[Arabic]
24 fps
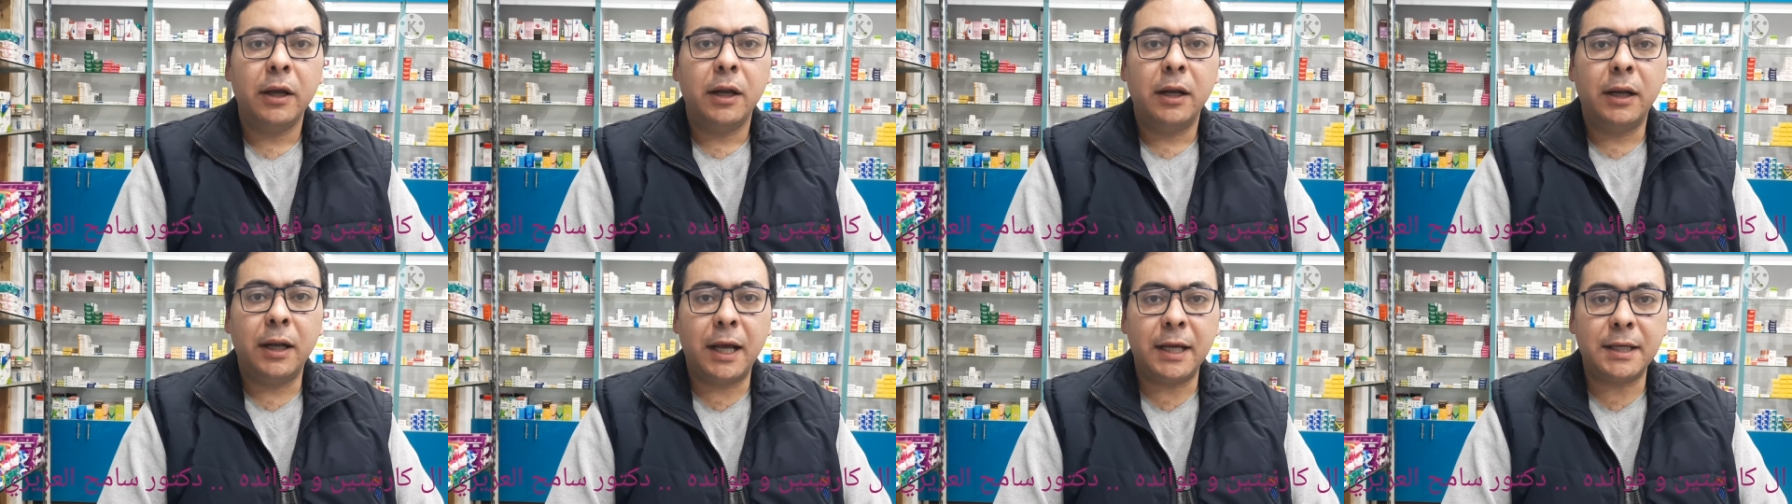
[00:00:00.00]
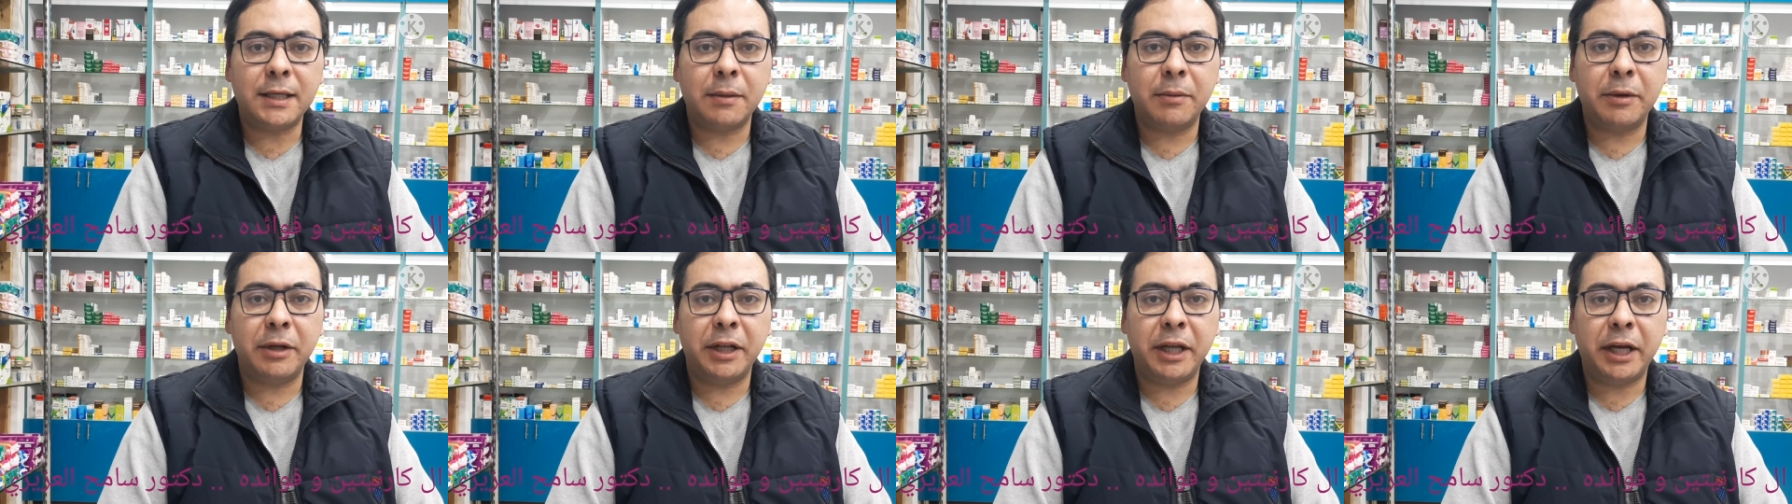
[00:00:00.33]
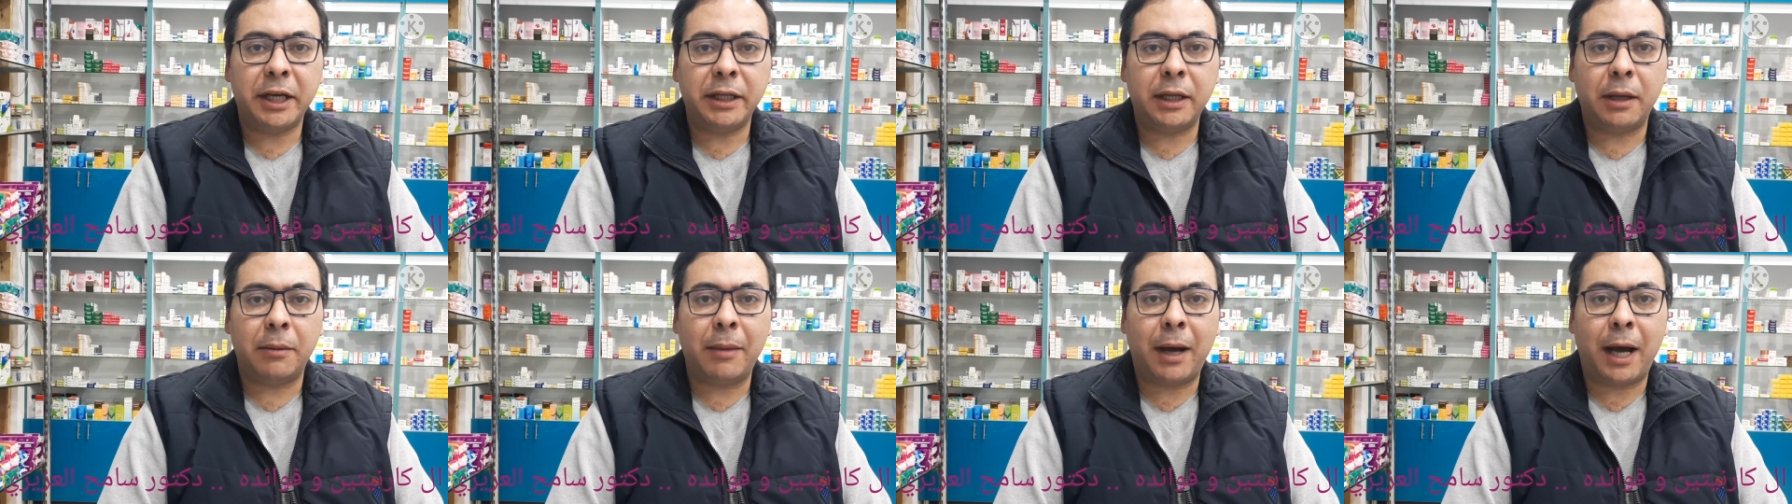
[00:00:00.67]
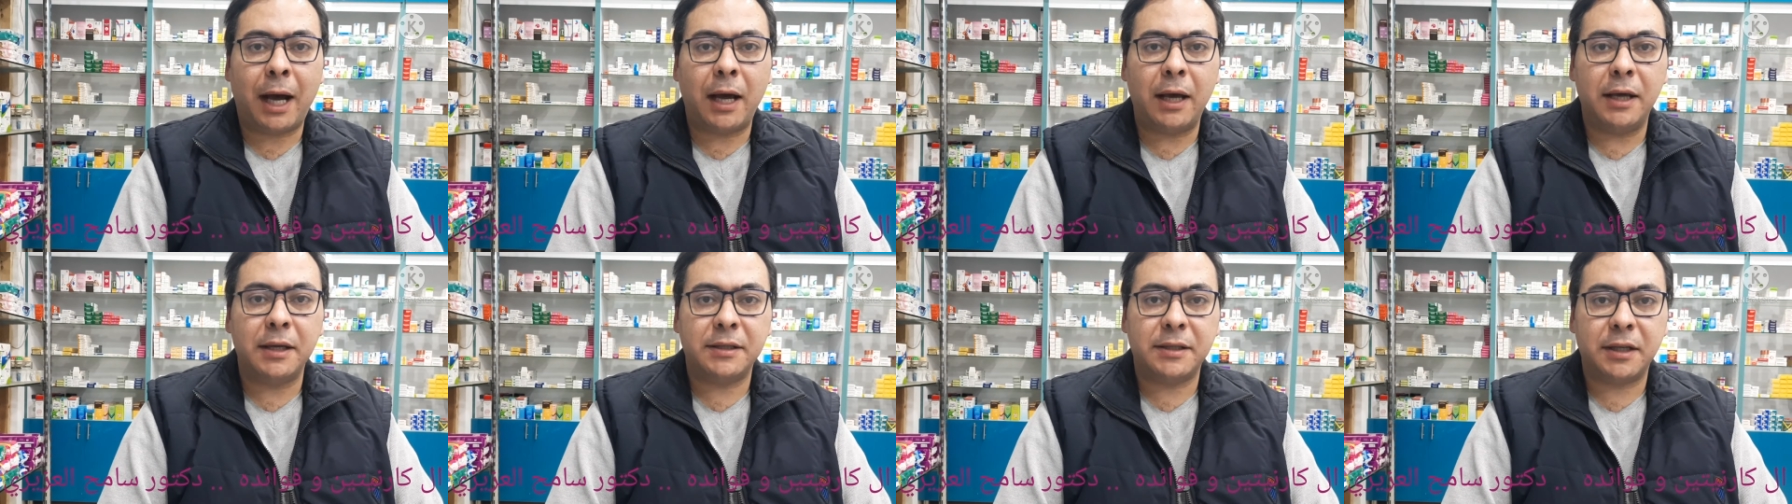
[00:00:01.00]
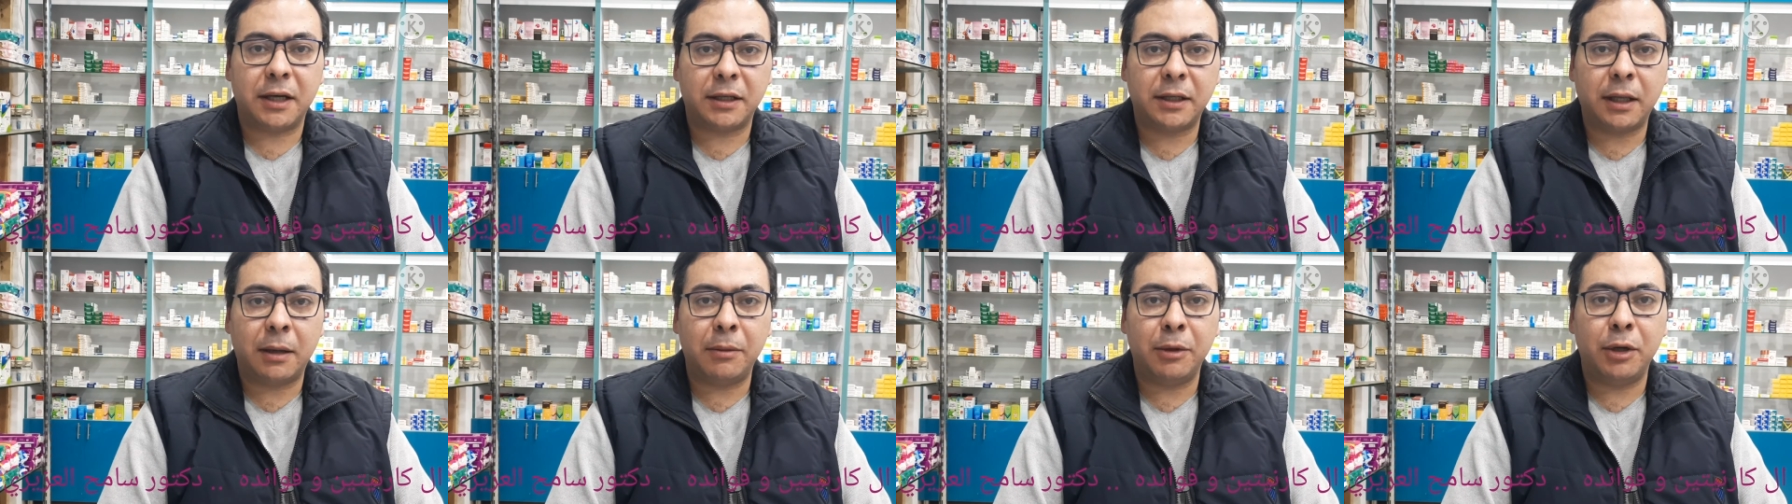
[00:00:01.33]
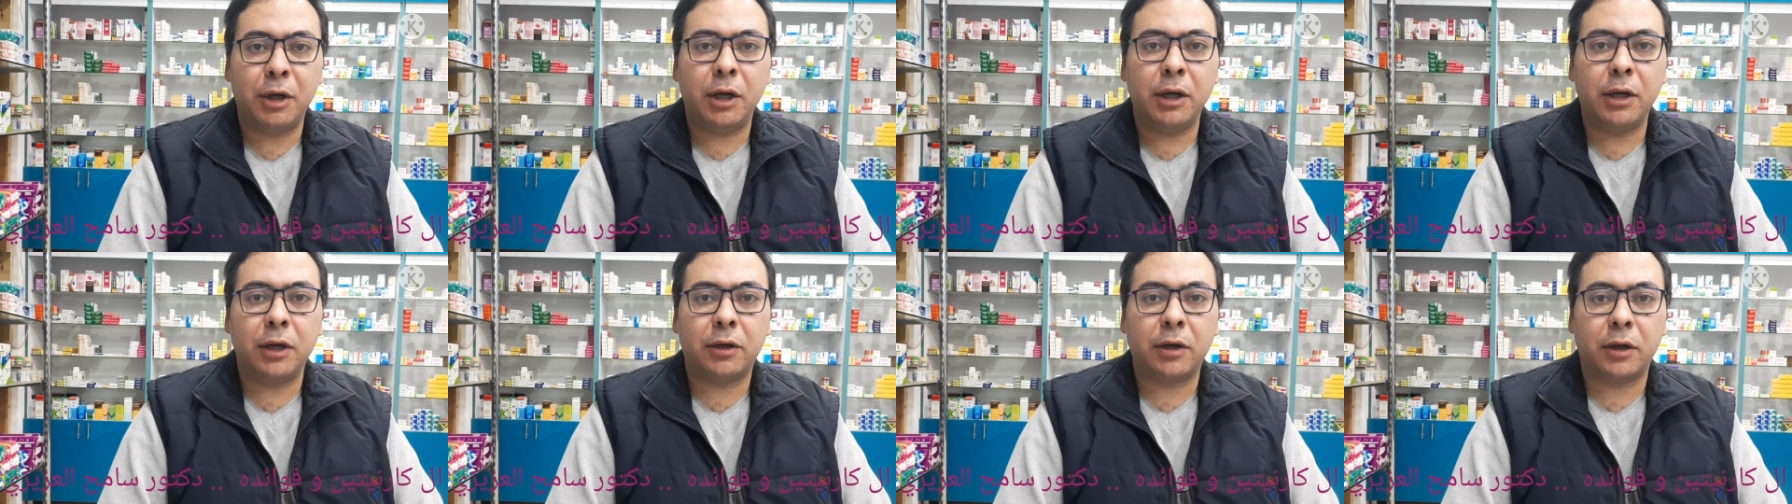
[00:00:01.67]
لازم ان احنا مع استخدام
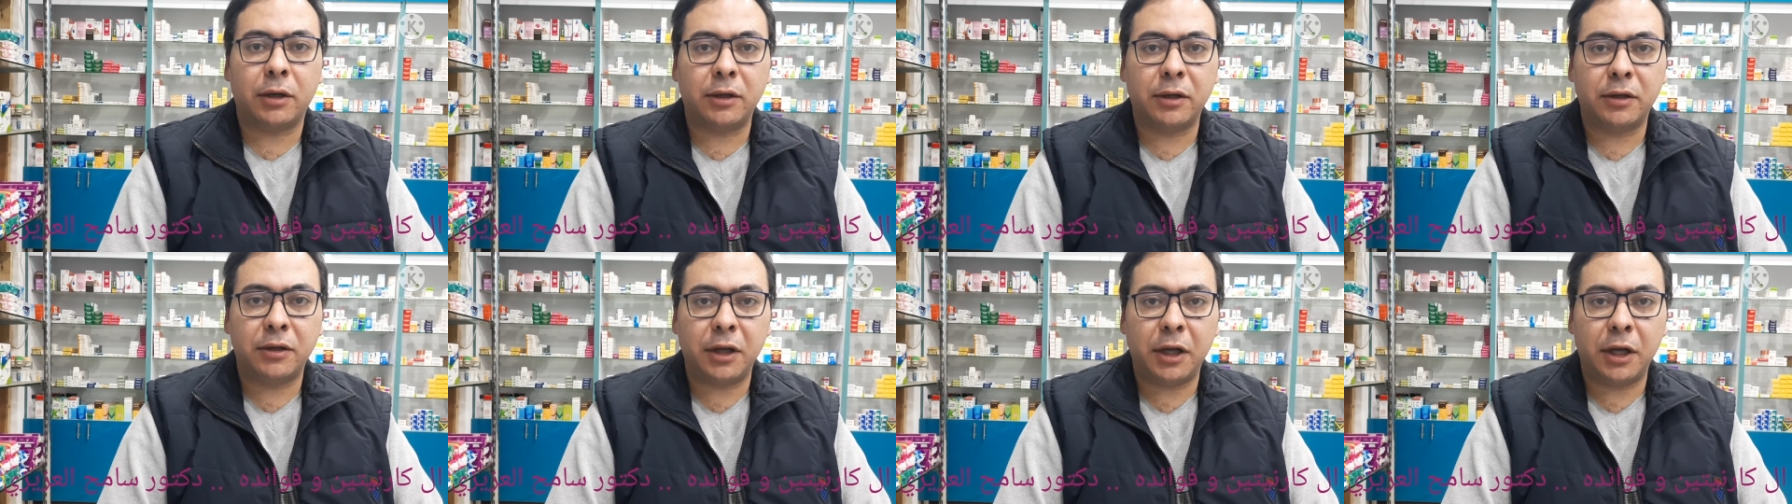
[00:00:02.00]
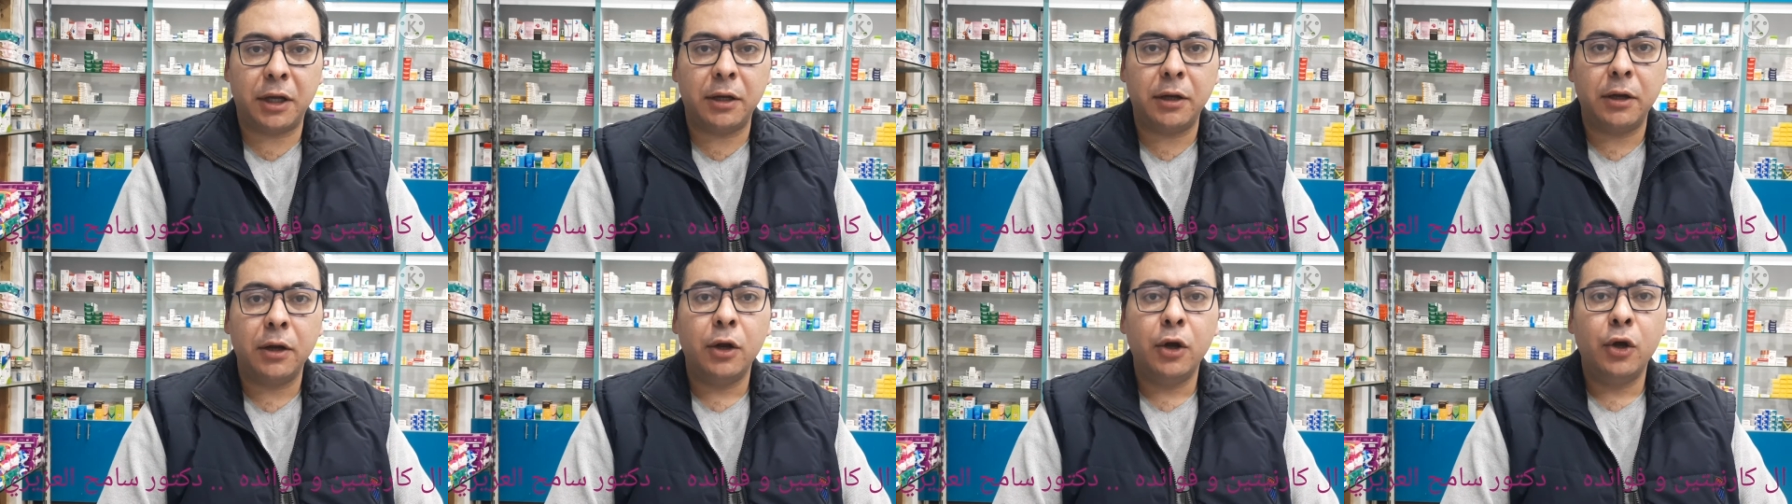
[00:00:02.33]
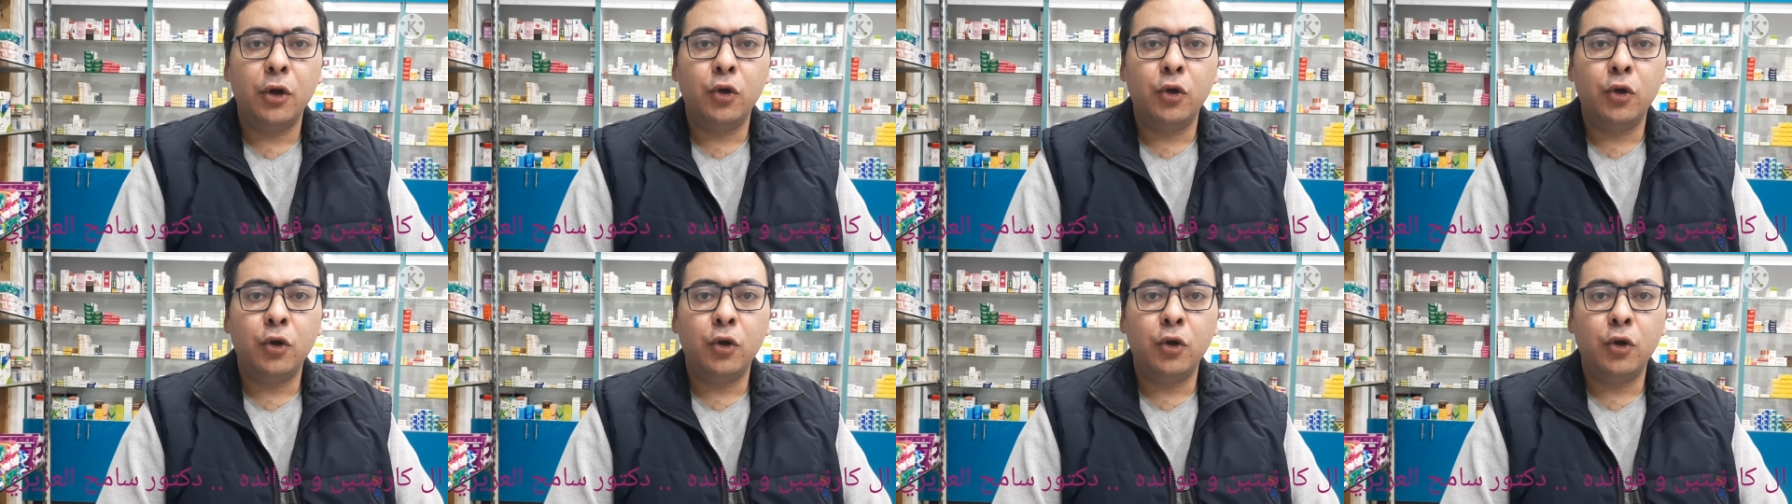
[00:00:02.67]
ال كارنيتين